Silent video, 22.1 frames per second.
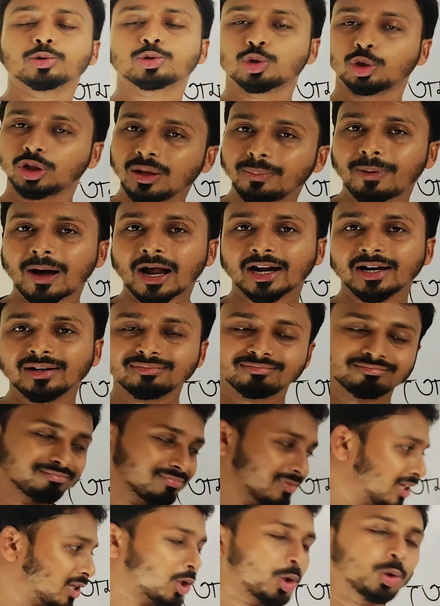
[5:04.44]
যদি পারেন
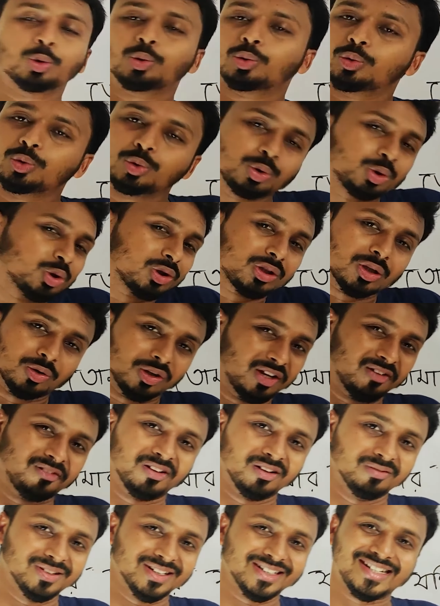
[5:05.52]
এটা উত্তরটাও দিয়ে
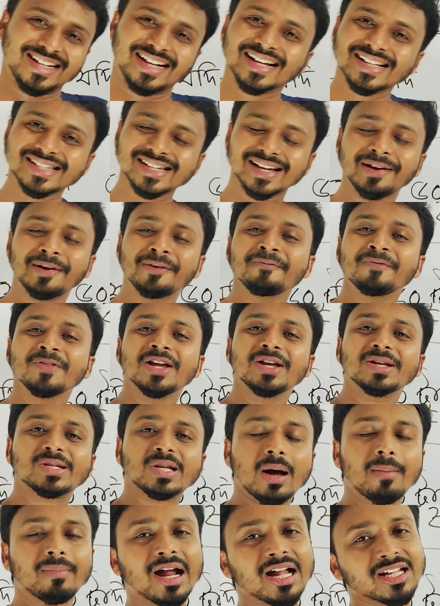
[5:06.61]
ফেলবেন ঠিক আছে সো
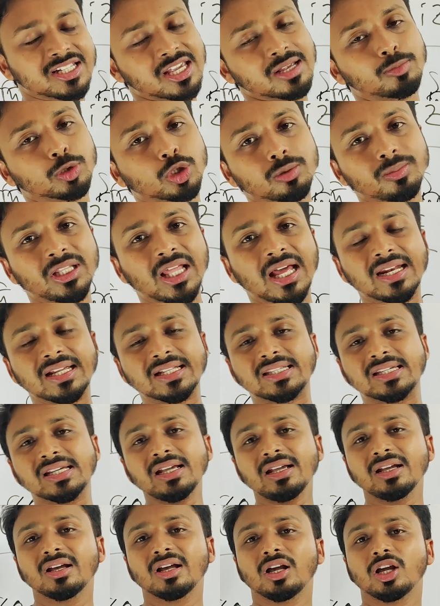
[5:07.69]
আমরা আজকের মতো বিদায় নিচ্ছি
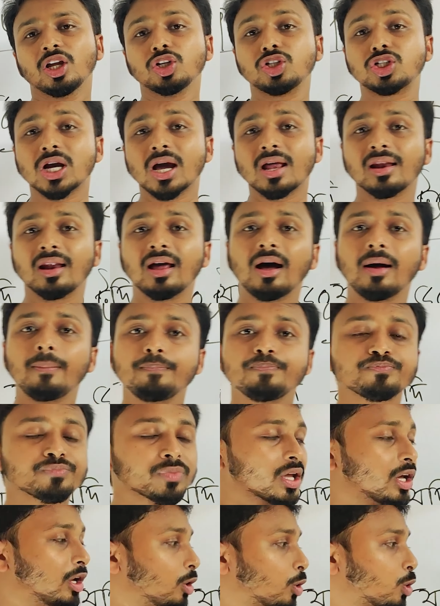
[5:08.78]
ইনশাআল্লাহ
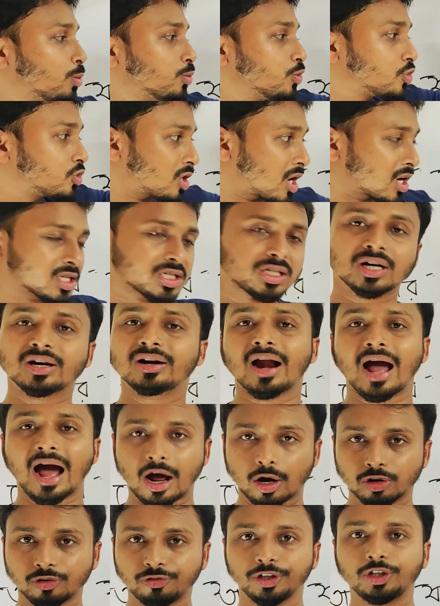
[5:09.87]
এরকম স্ট্রাকচারের আরও
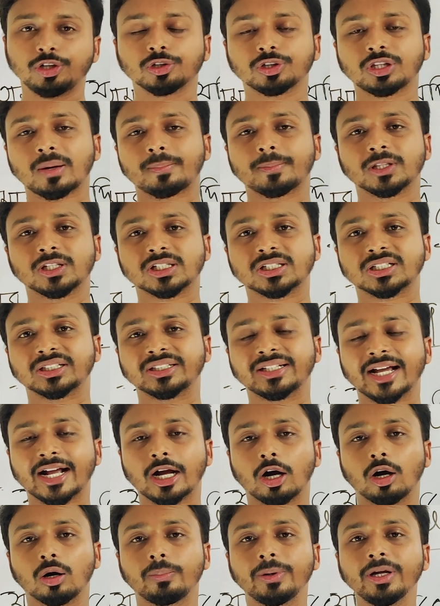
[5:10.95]
ভিডিওতে আপনাদের সাথে দেখা
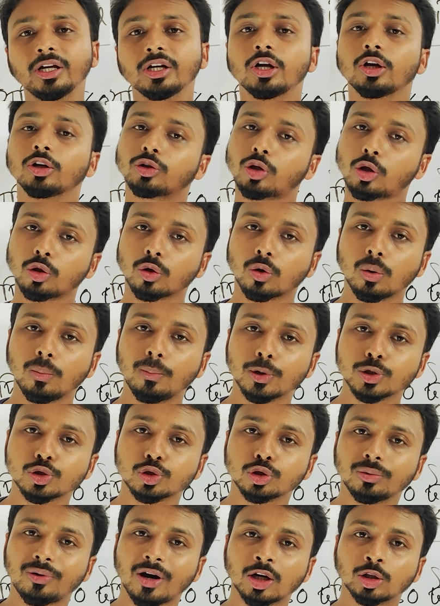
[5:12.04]
হবে ততক্ষণ পর্যন্ত
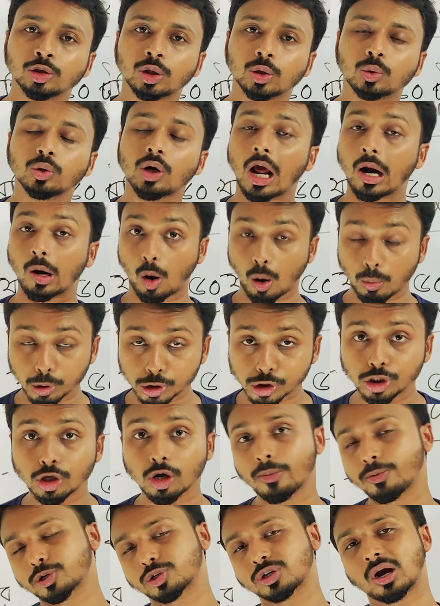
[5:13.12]
ভালো থাকুন আর অবশ্যই
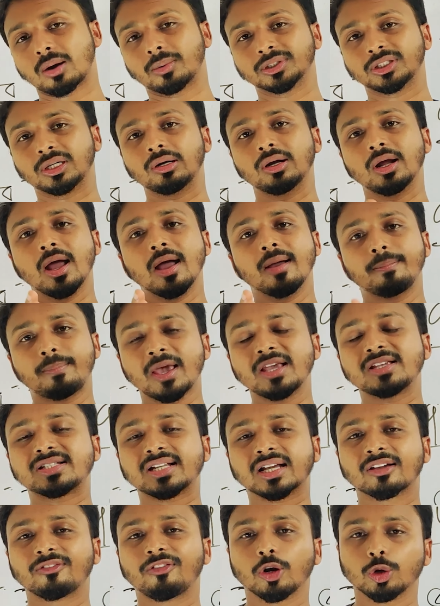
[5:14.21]
অবশ্যই আমাদের
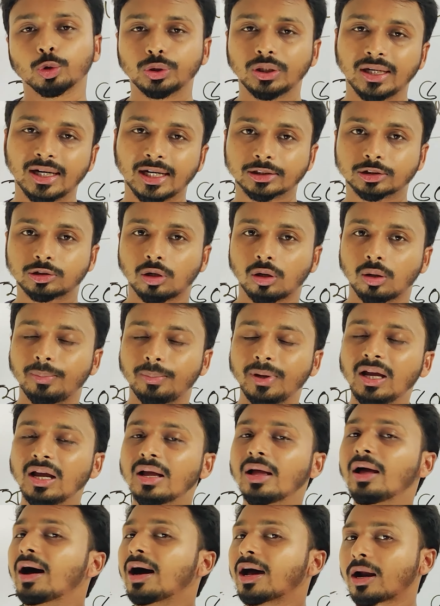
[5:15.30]
পেজটাকে ফলো দিয়ে রাখতে হবে
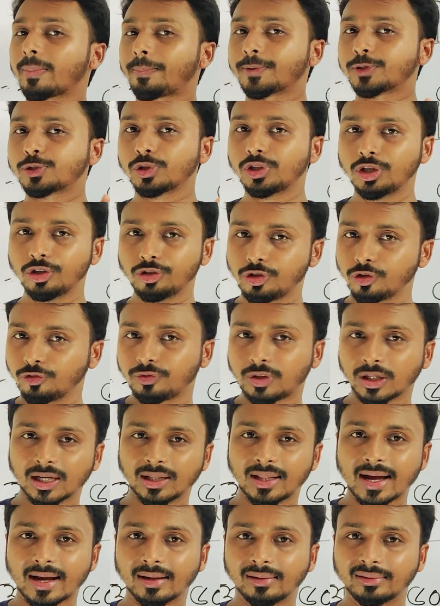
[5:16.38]
আর আপনি যদি ইউটিউব থেকে
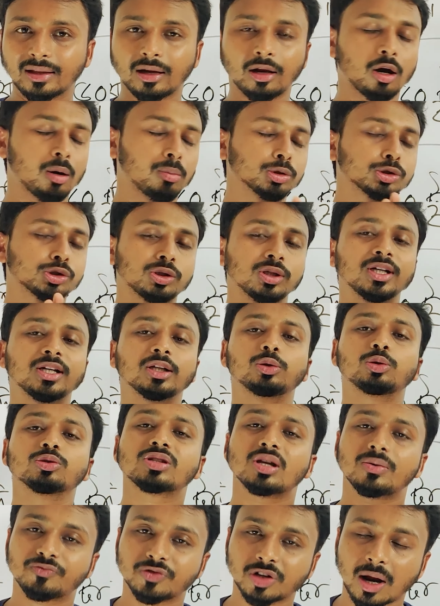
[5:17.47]
দেখেন তাহলে অবশ্যই কিন্তু
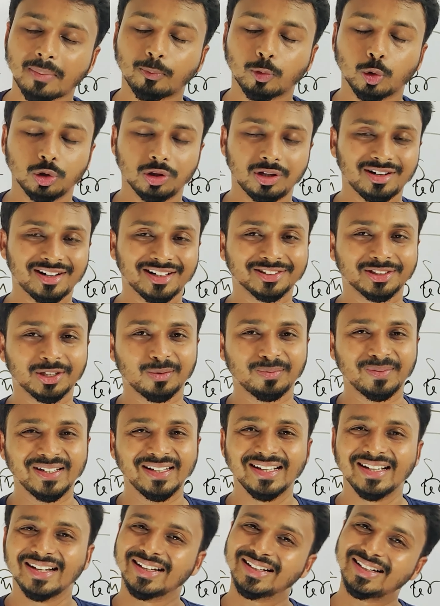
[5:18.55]
সাবস্ক্রাইব করে দিয়ে রাখতে হবে
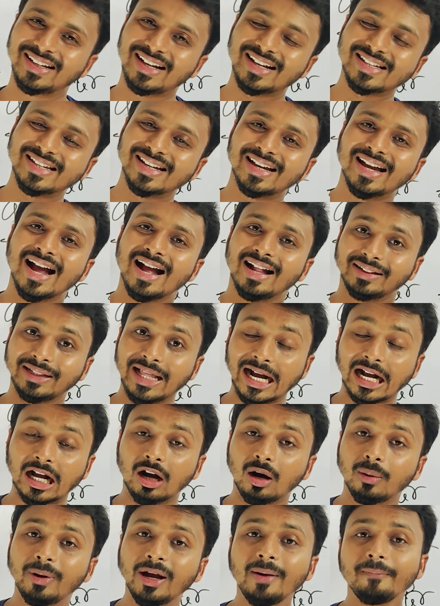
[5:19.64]
ঠিক আছে দেখা
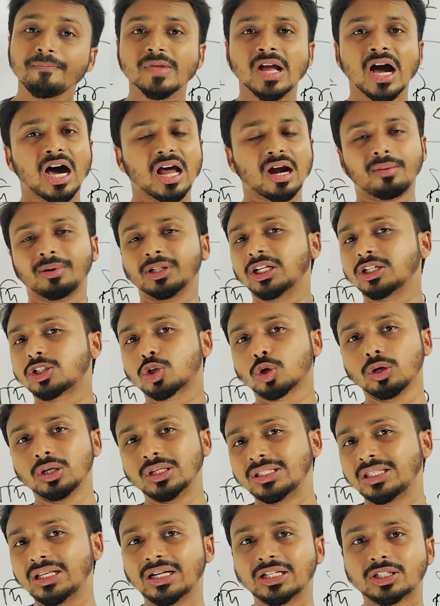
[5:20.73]
হবে আর আমাদের চল্লিশ
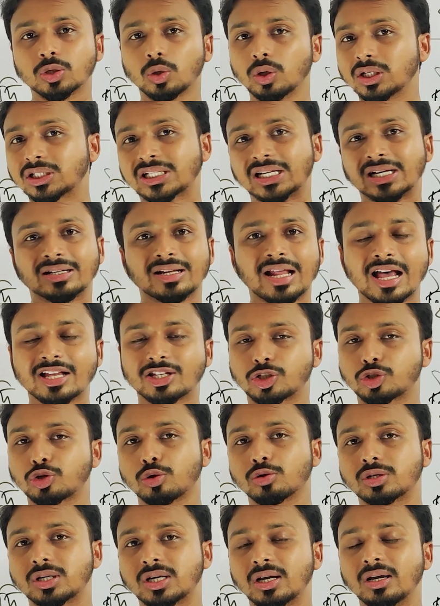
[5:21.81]
দিনে চল্লিশটা ক্লাস
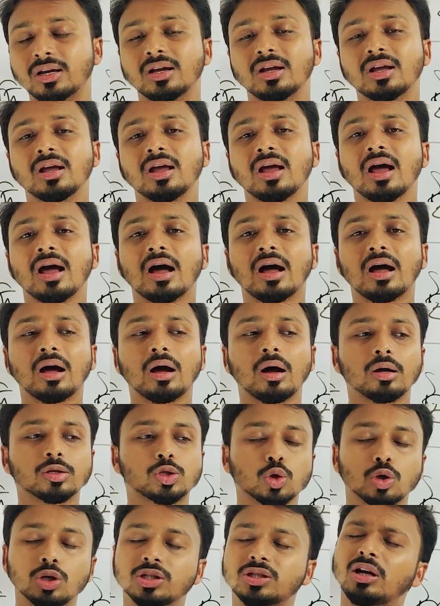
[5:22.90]
চলছে
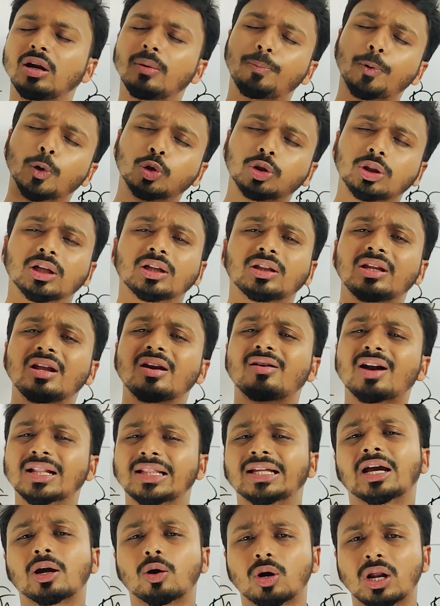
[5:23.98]
চল্লিশ দিনে প্রত্যেক দিন রাত
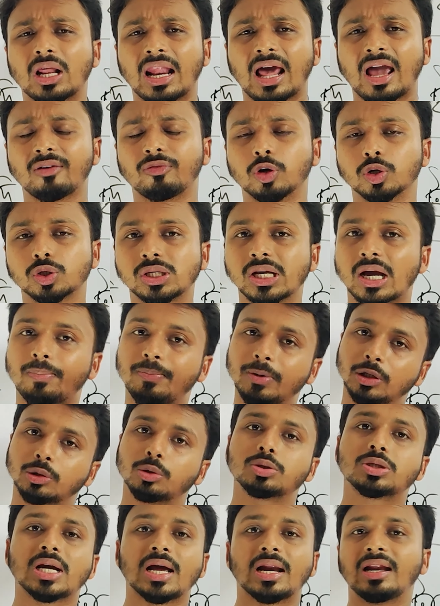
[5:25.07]
এগারোটায় লাইভ হচ্ছে আপনি কিন্তু
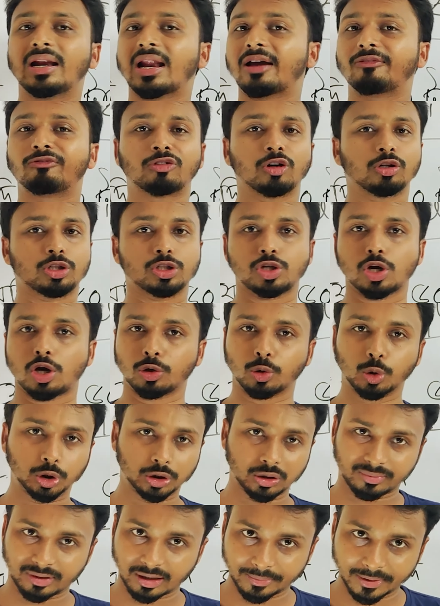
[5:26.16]
চাইলে লাইভগুলোতে জয়েন করতে
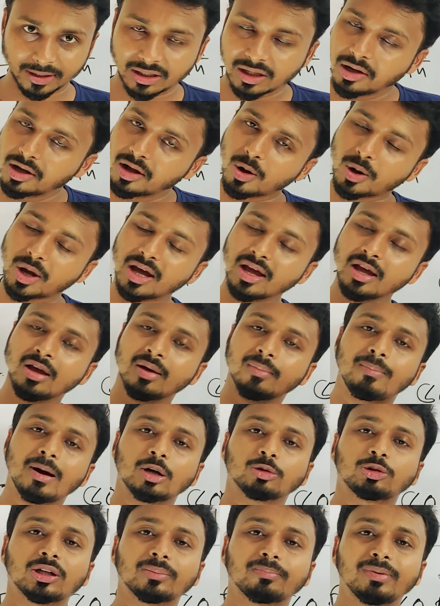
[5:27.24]
পারবেন ওকে ভালো
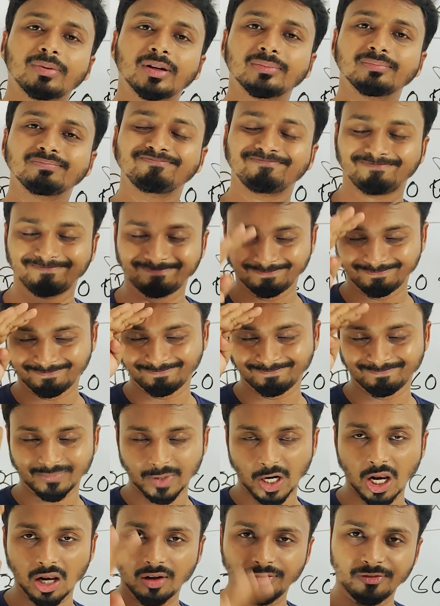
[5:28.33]
থাকবেন
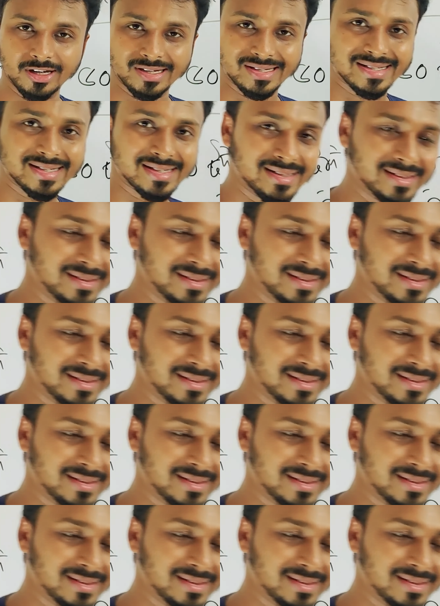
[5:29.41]
আল্লাহ হাফেজ